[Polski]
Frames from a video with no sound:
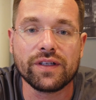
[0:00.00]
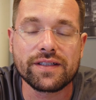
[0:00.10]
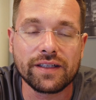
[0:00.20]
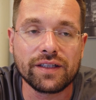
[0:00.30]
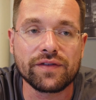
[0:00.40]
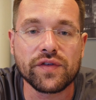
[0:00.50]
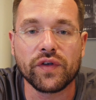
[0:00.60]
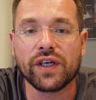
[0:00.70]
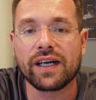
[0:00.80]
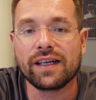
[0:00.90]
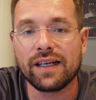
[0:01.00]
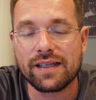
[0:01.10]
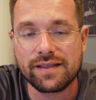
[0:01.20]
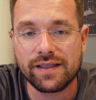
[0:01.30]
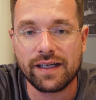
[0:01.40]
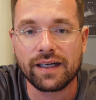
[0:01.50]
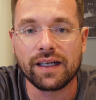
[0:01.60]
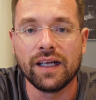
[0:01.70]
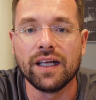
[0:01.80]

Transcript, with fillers: Niestety w swoich relacjach